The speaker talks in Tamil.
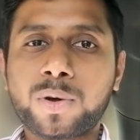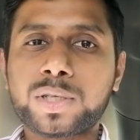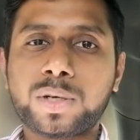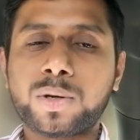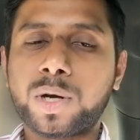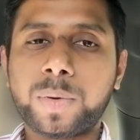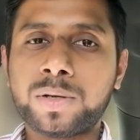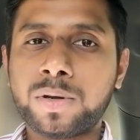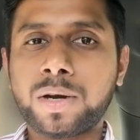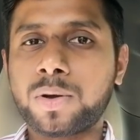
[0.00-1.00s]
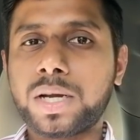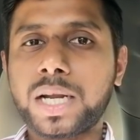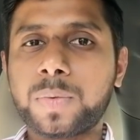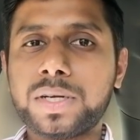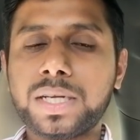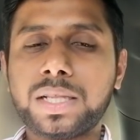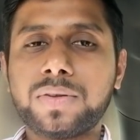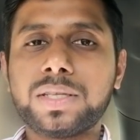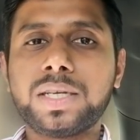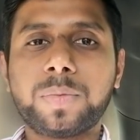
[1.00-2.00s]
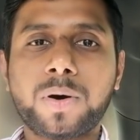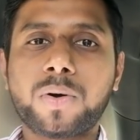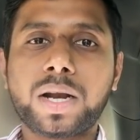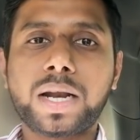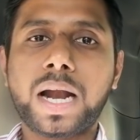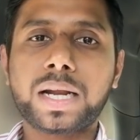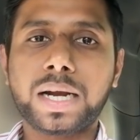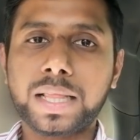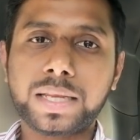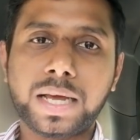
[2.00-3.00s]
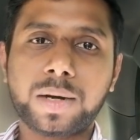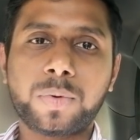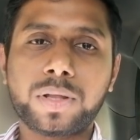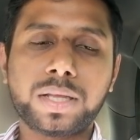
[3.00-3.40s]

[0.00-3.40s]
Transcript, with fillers: குறைச்சிக்கிட்டோம் அப்படின்னு சொல்லிட்டு கொஞ்ச நாளைக்கு முன்னாடி செய்தி வந்துச்சு இப்போ அவங்களாம் நாடு கடத்திட்டாங்க போல